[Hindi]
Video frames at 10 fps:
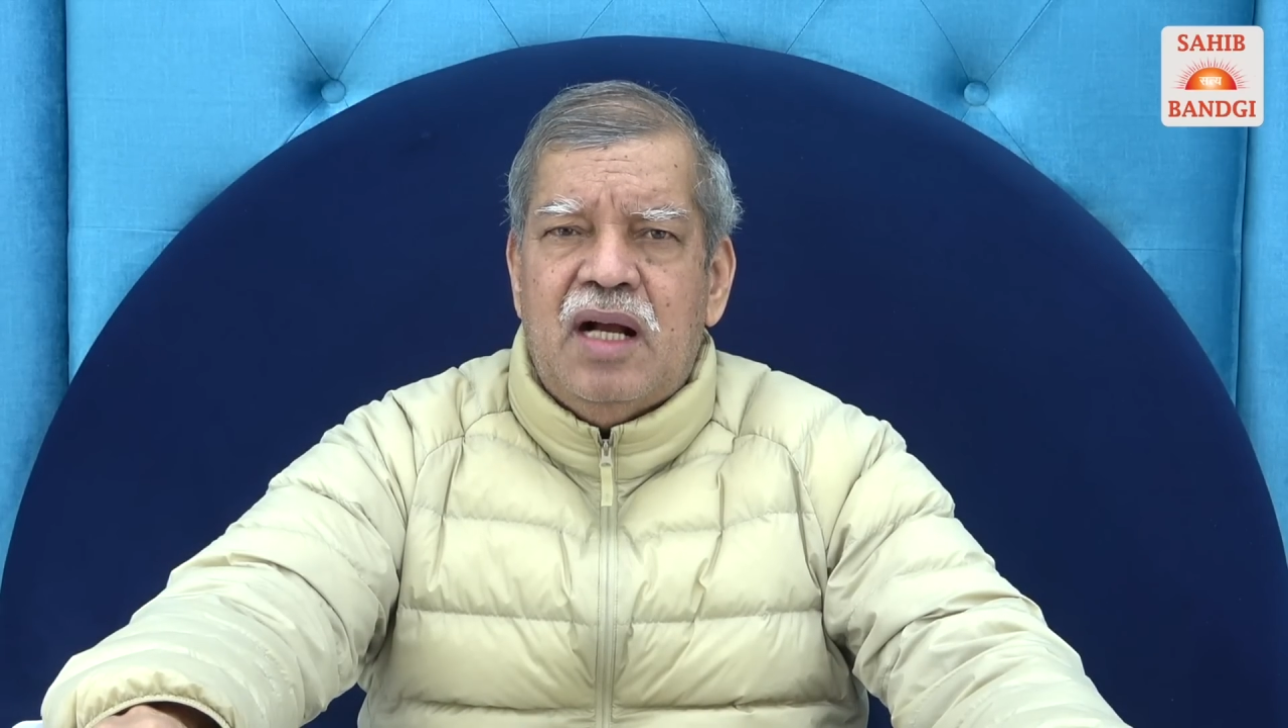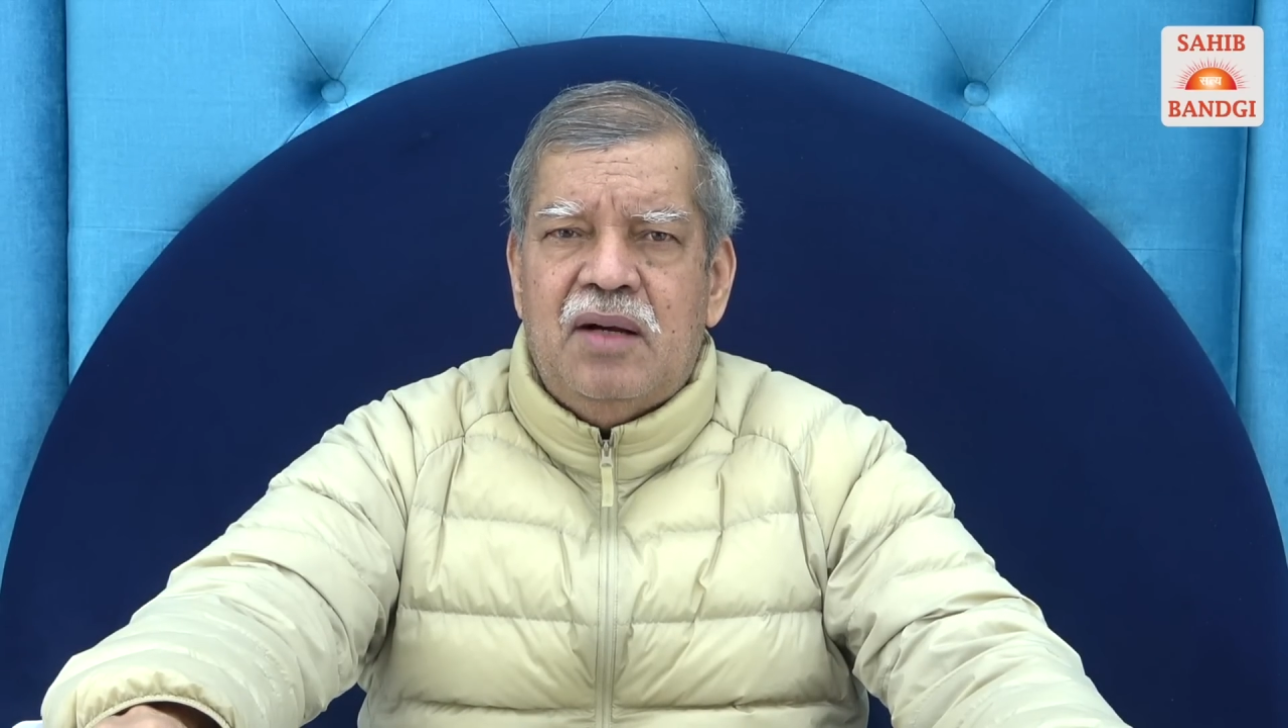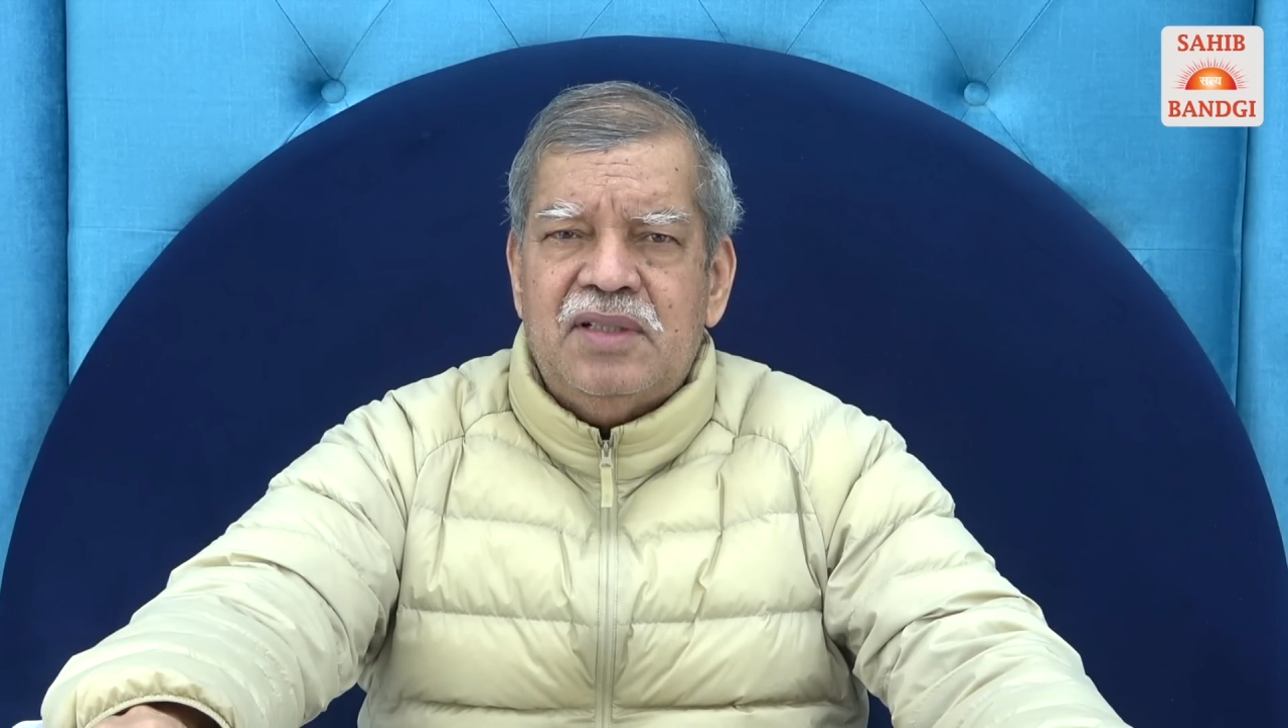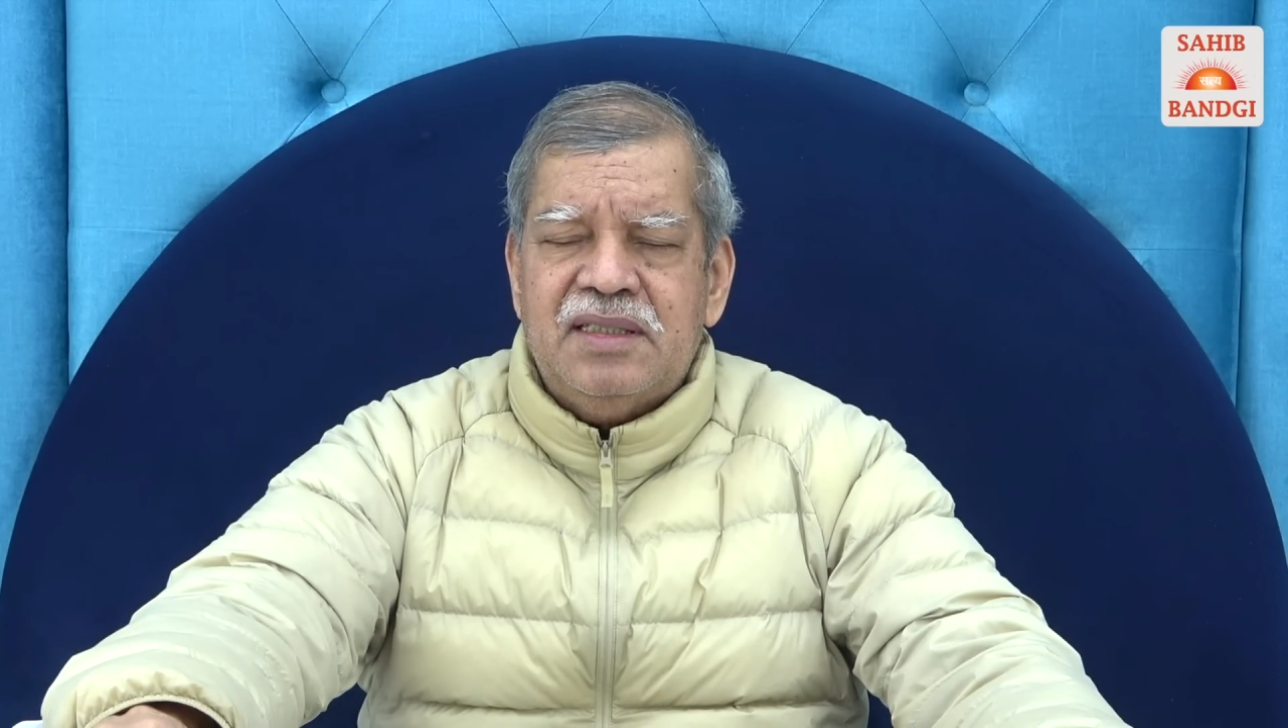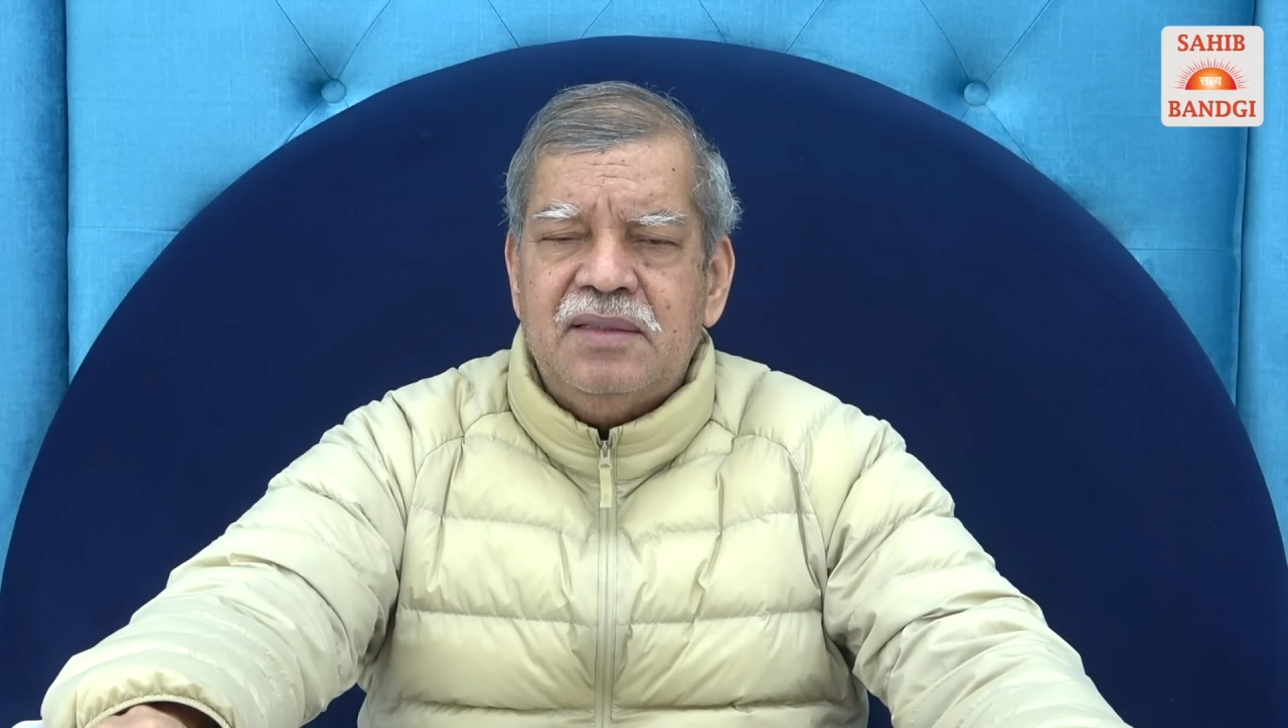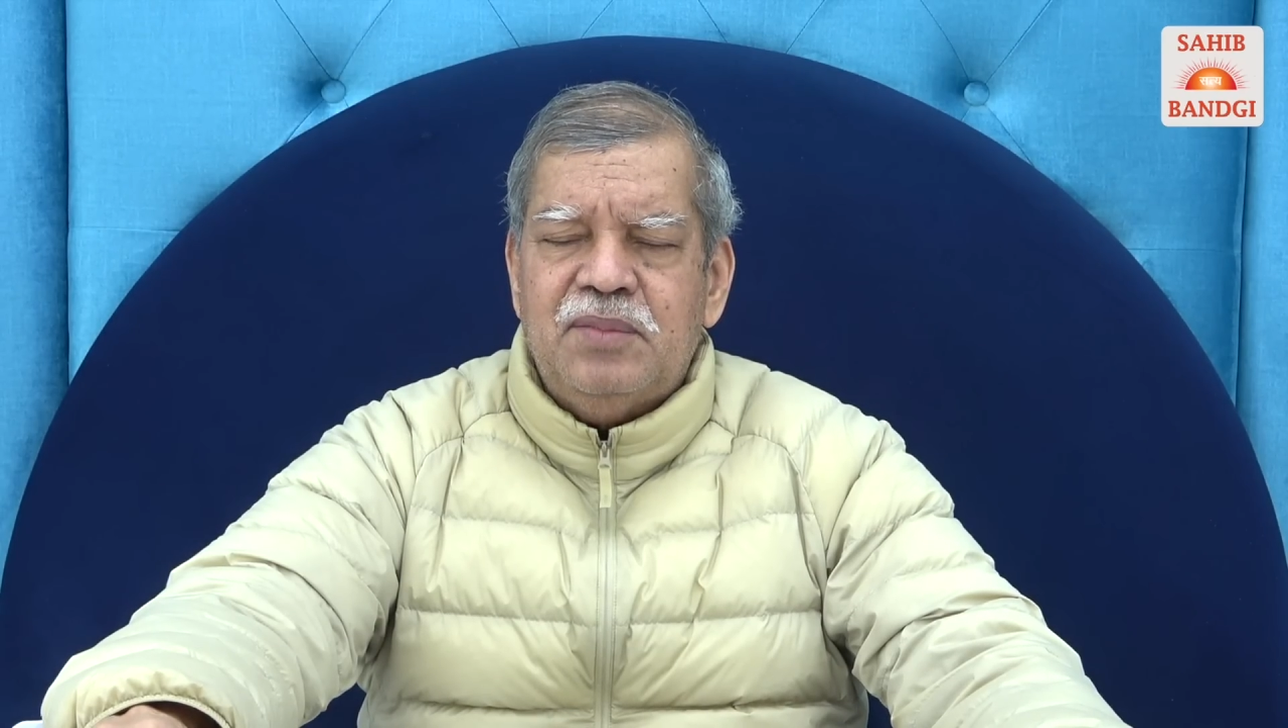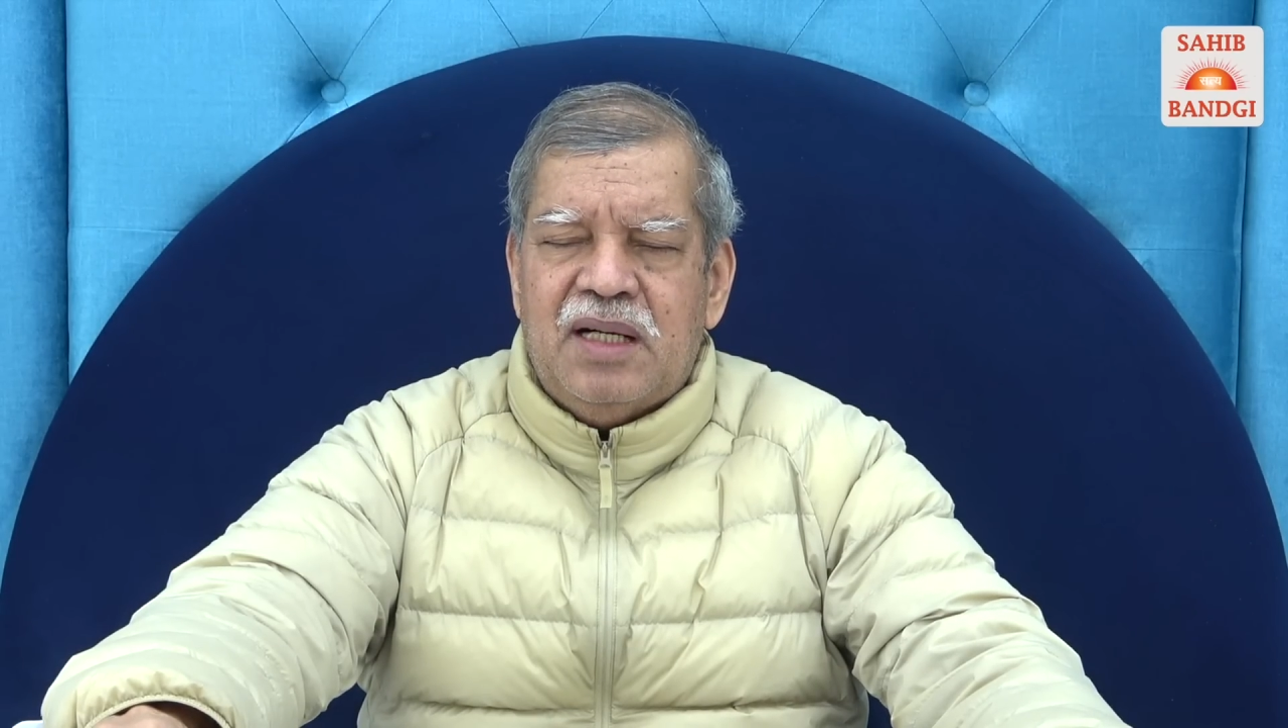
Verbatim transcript: का आवर्तन